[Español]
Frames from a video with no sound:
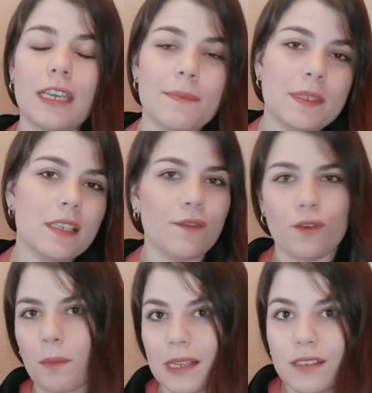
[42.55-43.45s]
tips,
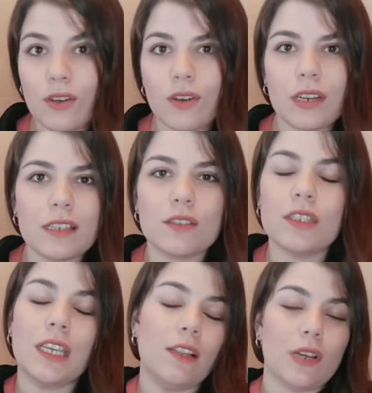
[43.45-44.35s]
informaciones
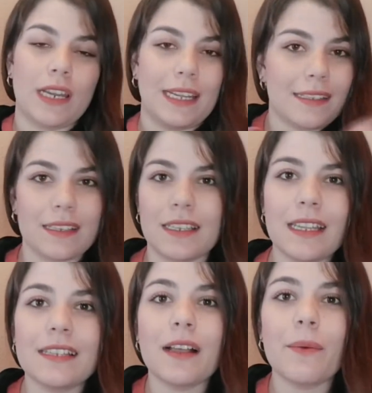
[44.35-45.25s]
y lo que
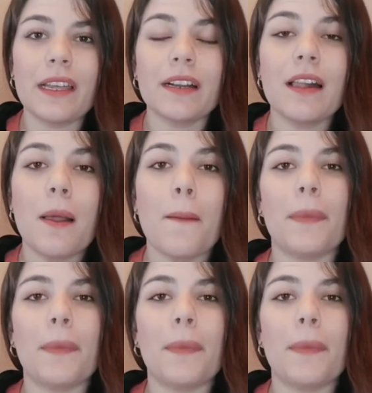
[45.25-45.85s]
necesites saber